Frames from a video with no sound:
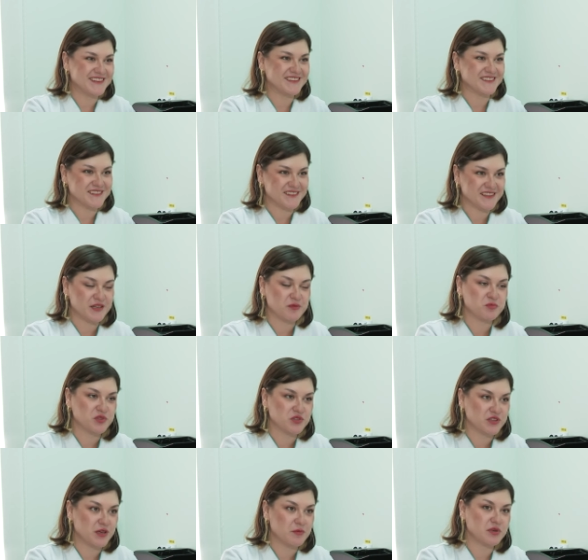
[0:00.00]
которое нам
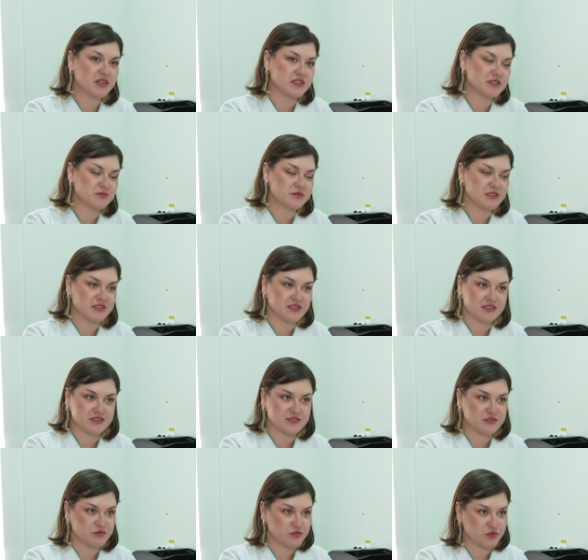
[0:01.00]
был необходим, так как
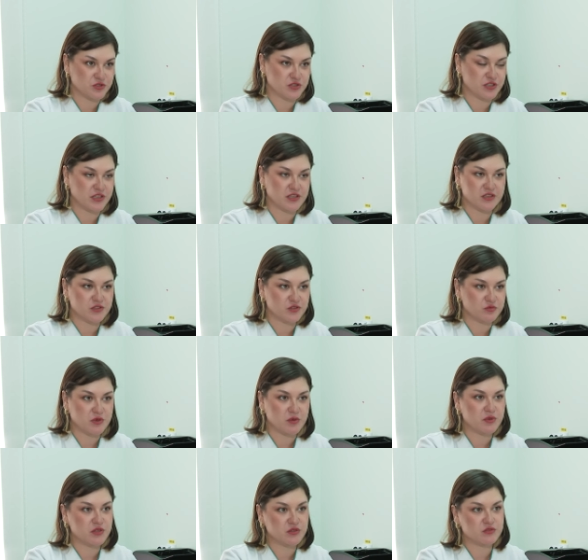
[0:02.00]
своего жилья на тот
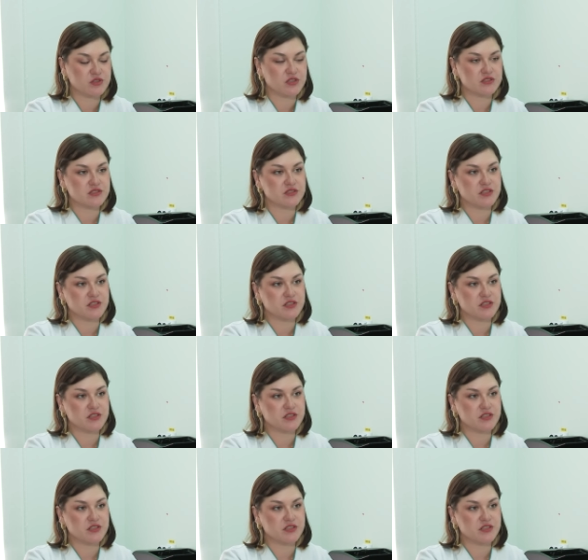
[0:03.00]
момент у нас